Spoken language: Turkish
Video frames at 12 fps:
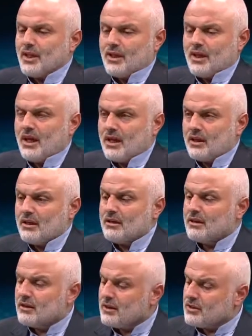Yani
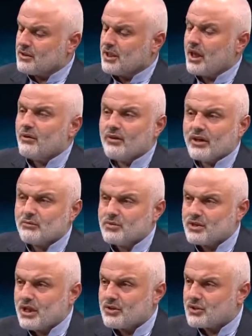işte
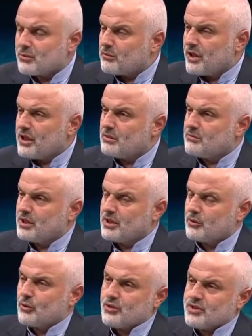evlerimizden çıkmayalım
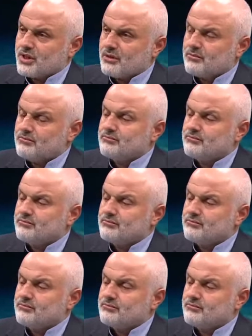dedik önce.